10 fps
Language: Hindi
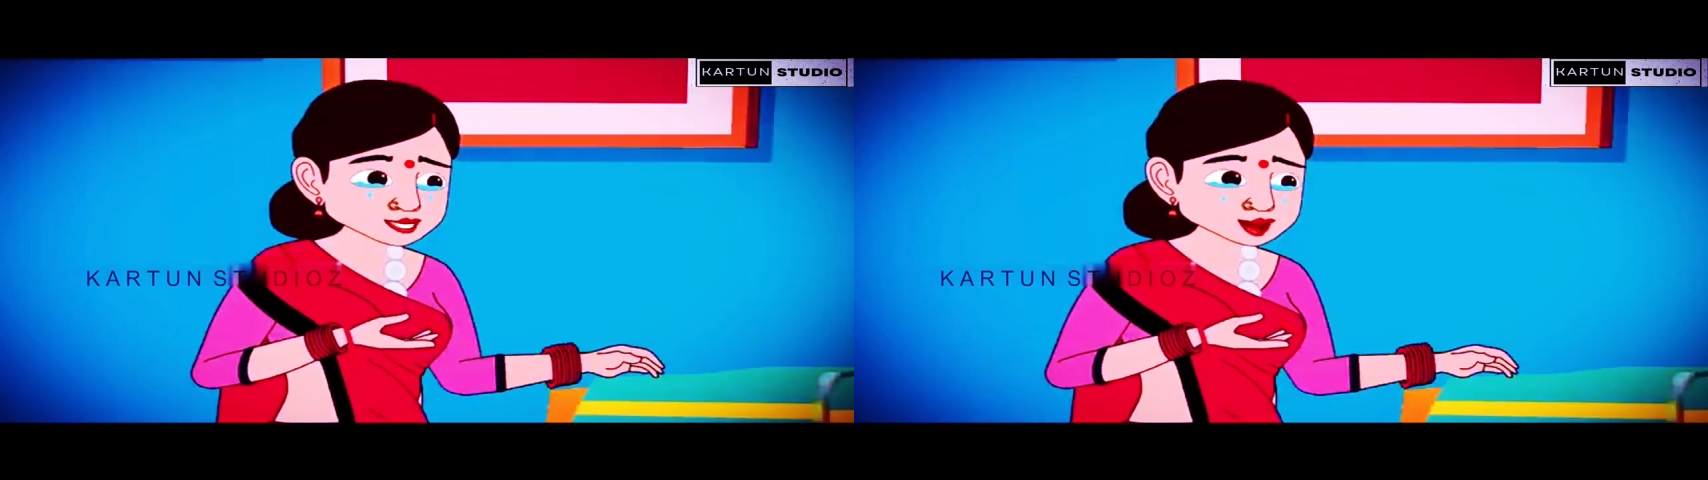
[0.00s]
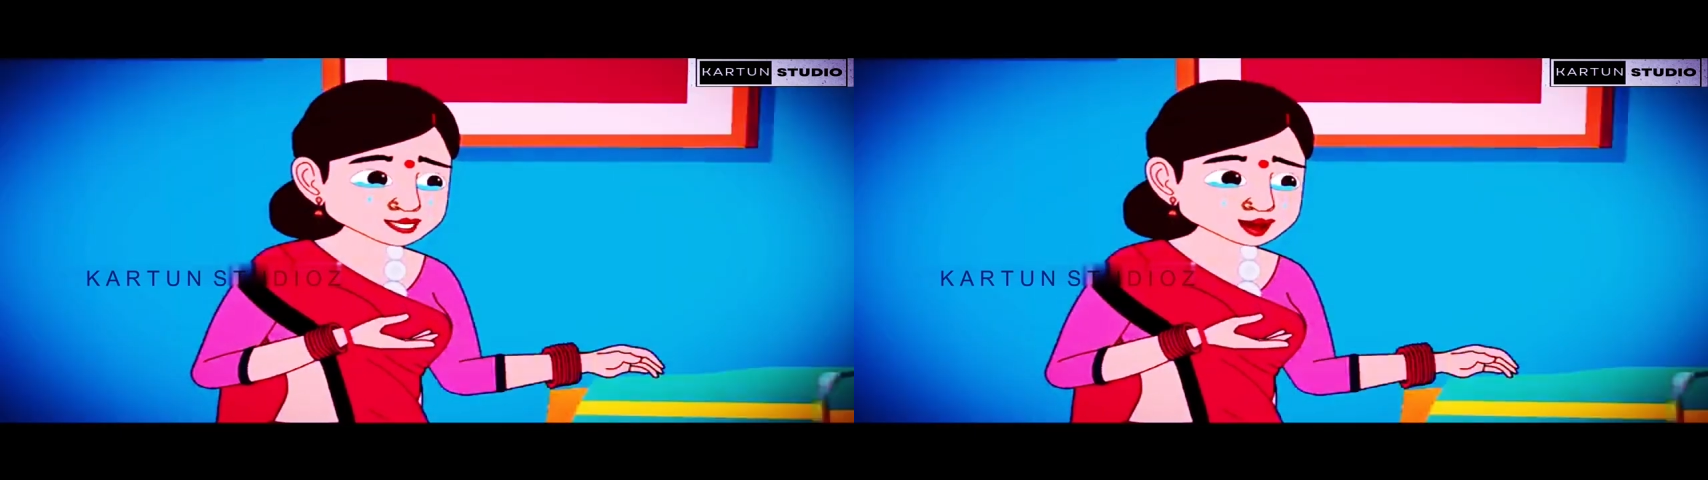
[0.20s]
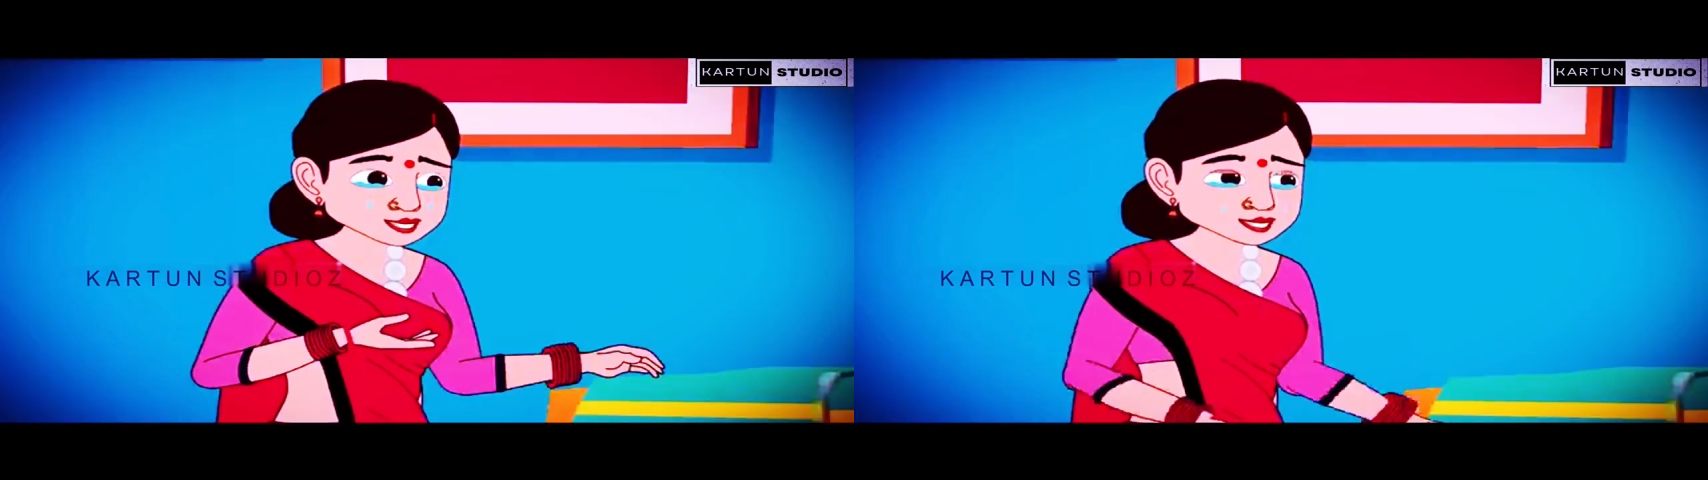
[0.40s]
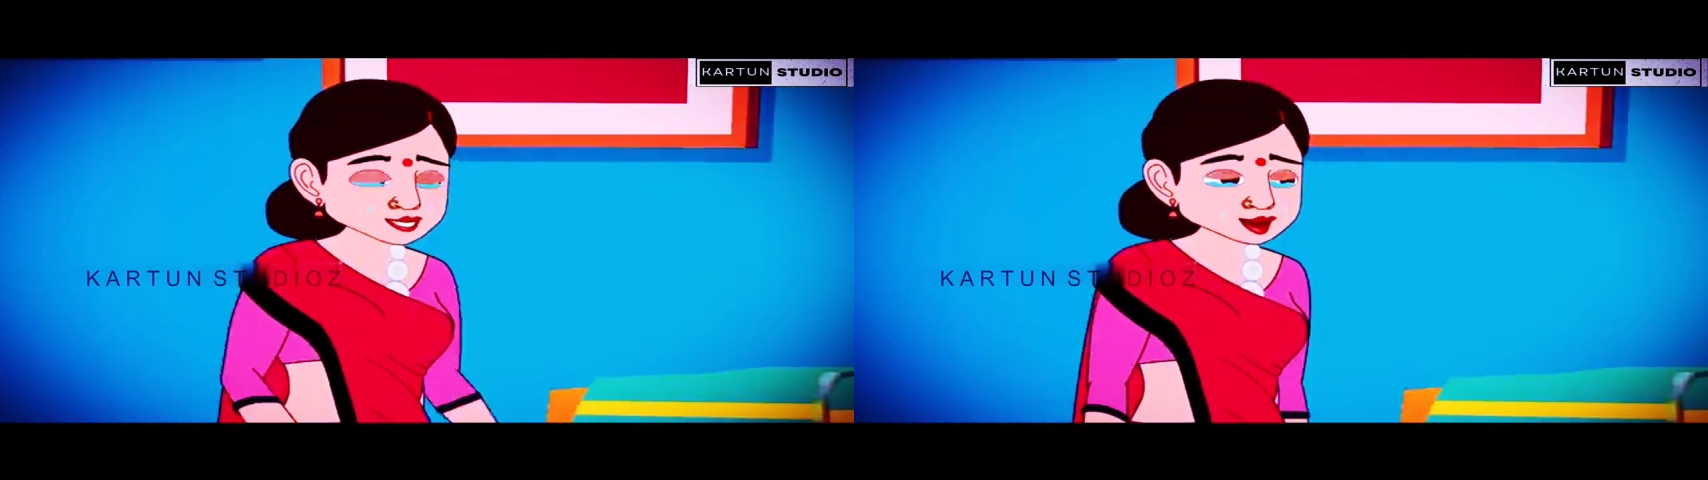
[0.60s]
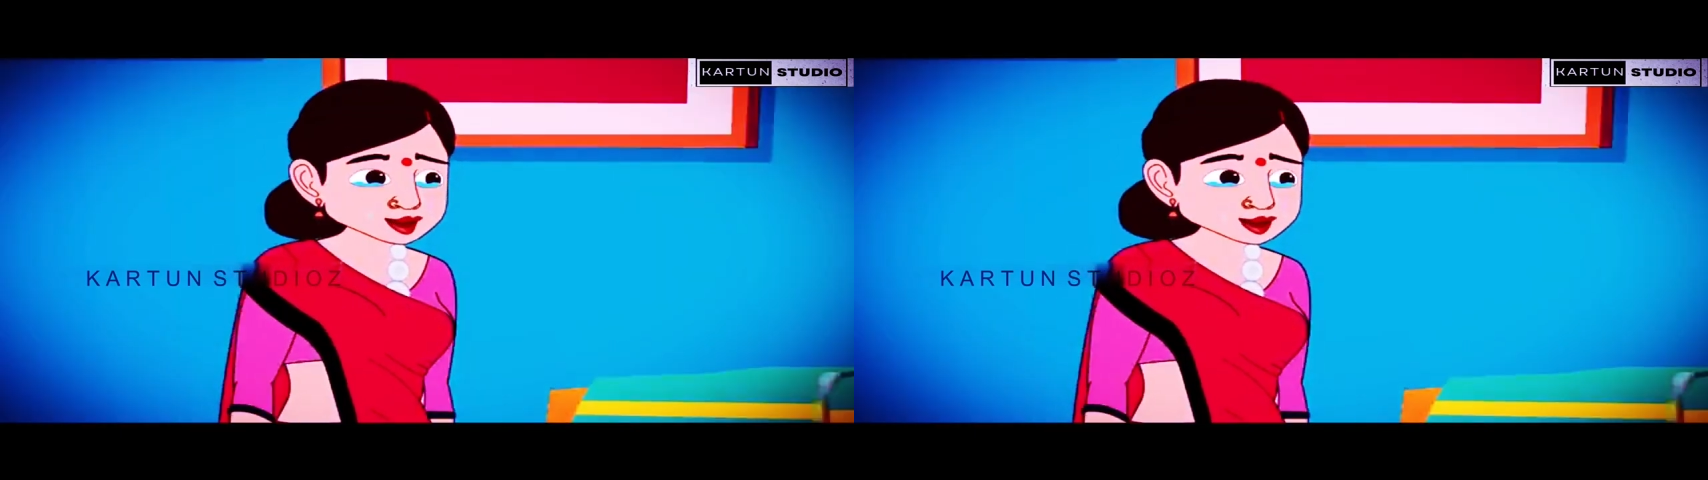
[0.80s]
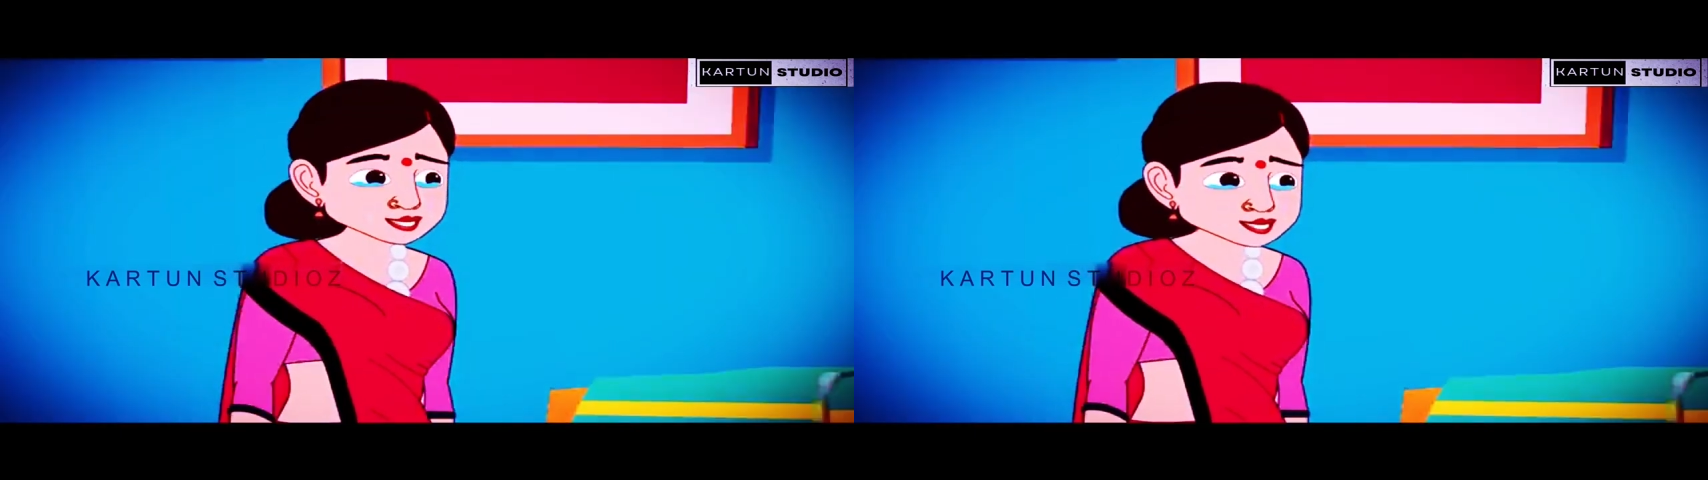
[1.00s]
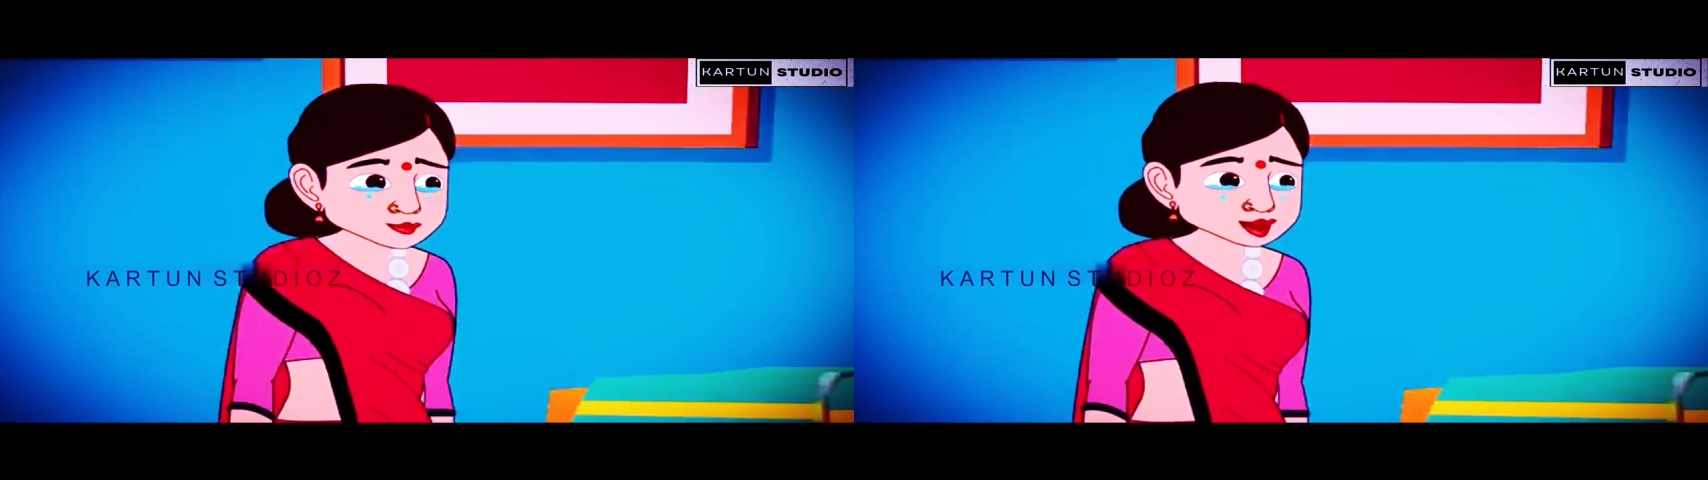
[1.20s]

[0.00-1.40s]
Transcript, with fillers: बेटे की शादी